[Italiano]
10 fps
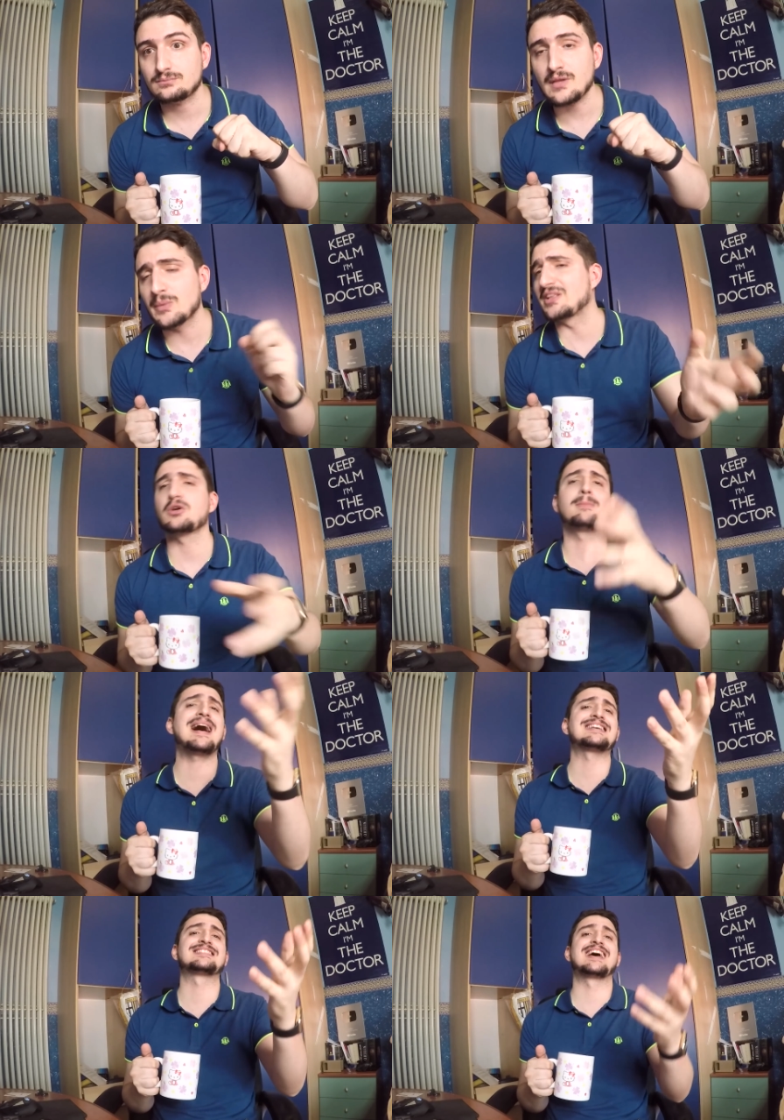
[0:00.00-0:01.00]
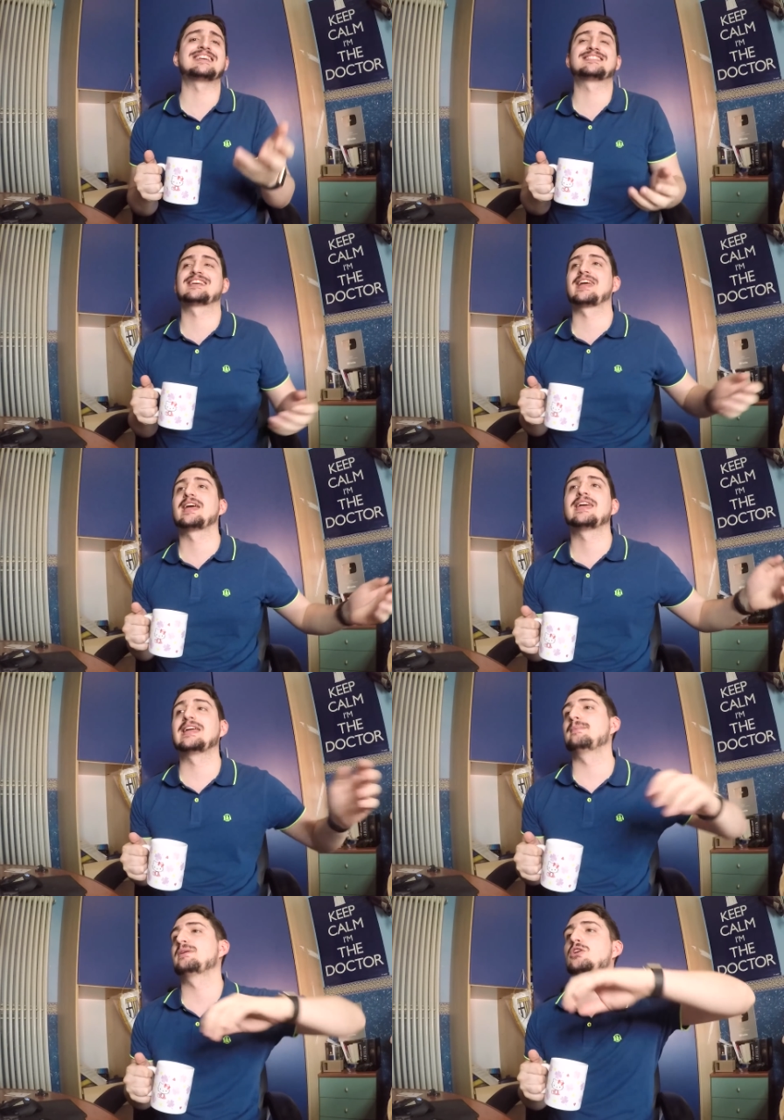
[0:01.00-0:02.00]
Quindi non basta essere
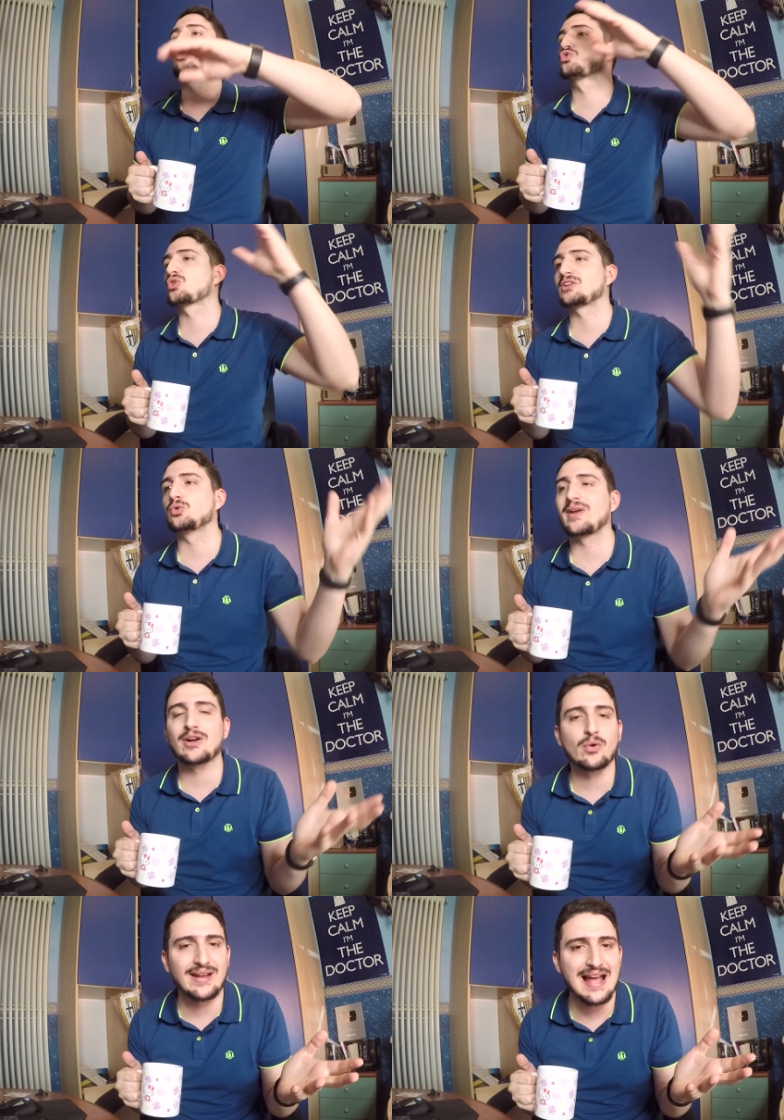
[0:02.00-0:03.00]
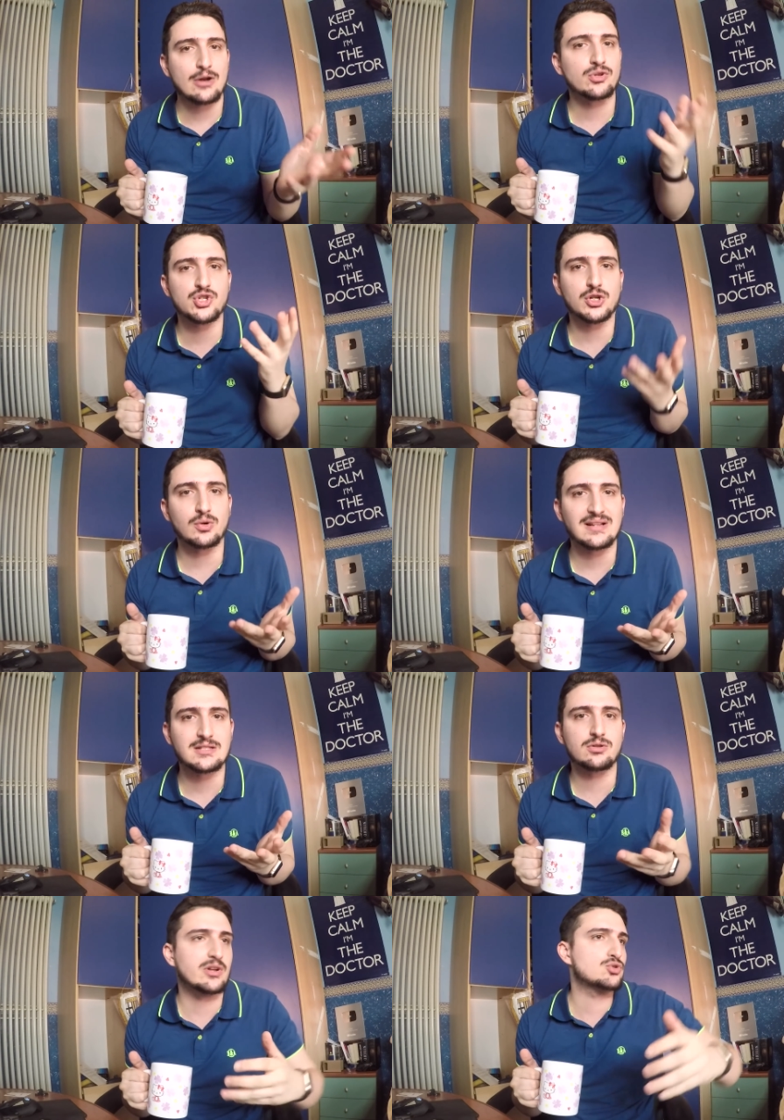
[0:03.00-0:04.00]
il miglior giocatore coreano in
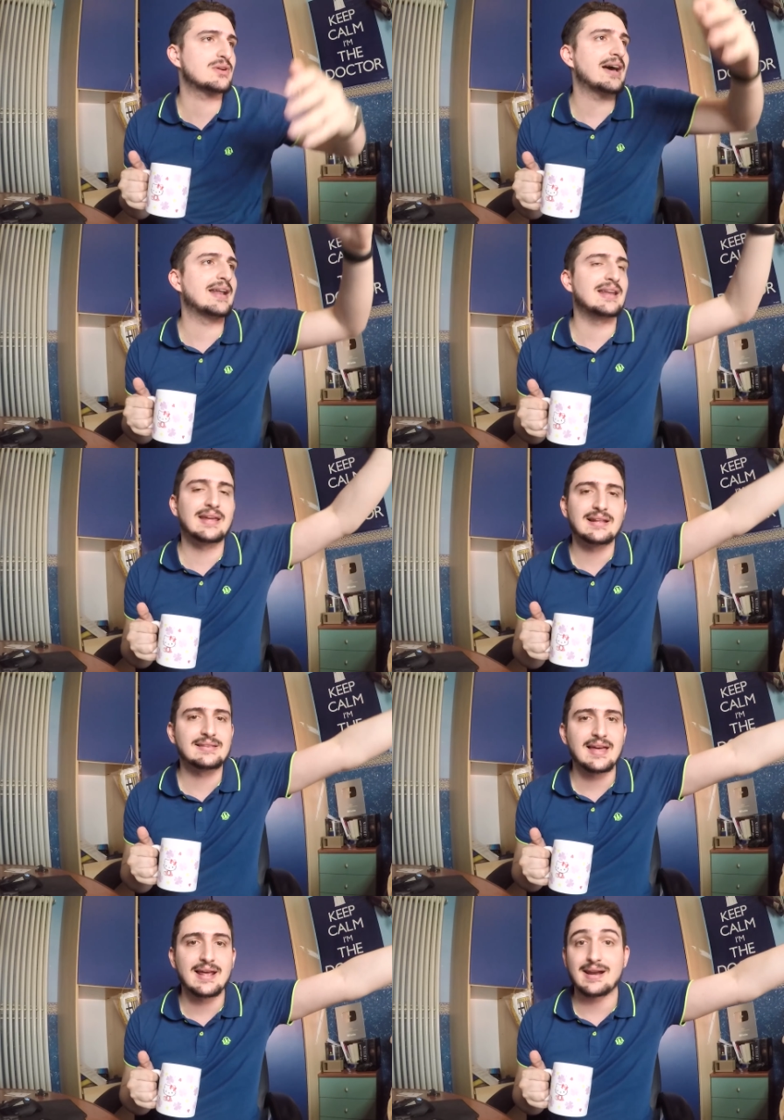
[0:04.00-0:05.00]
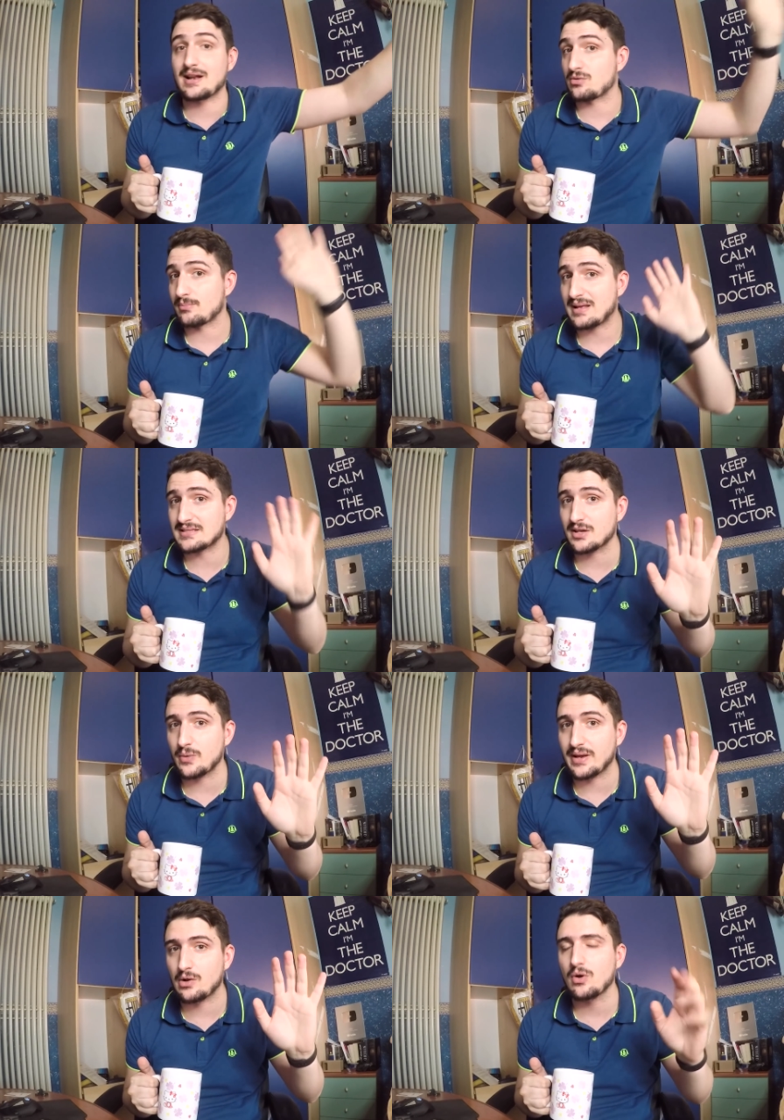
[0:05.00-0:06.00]
circolazione e giocare in Inghilterra, non basta
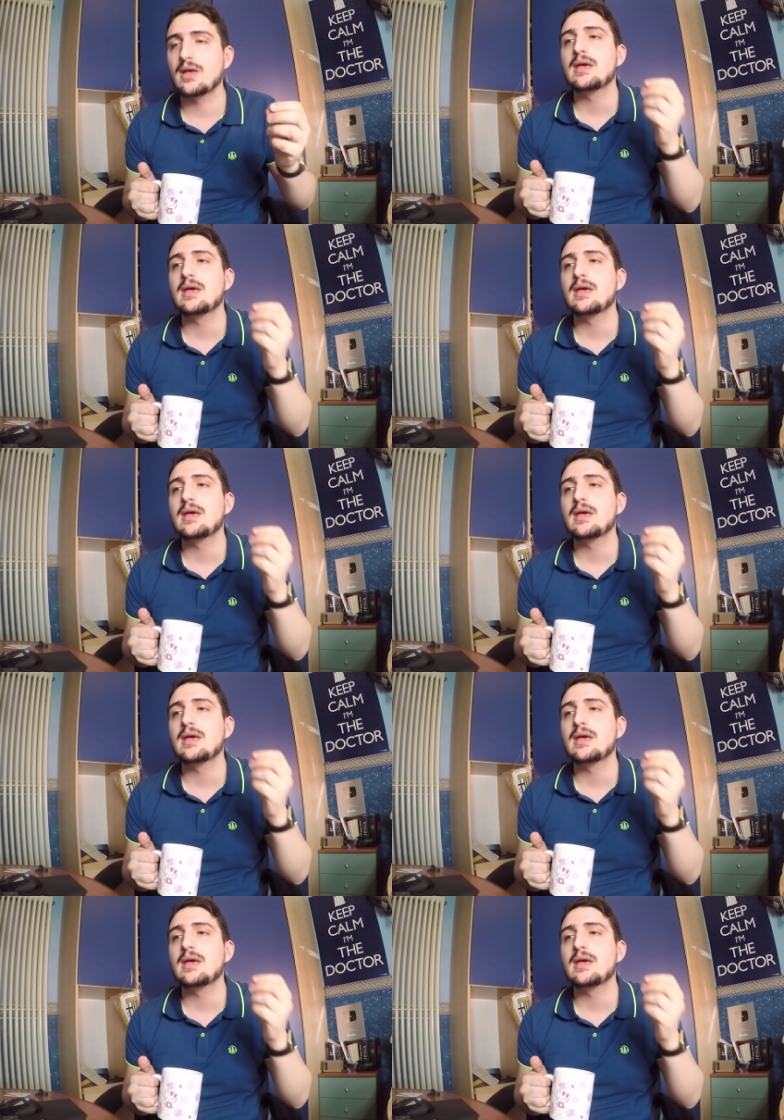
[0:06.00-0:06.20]
quello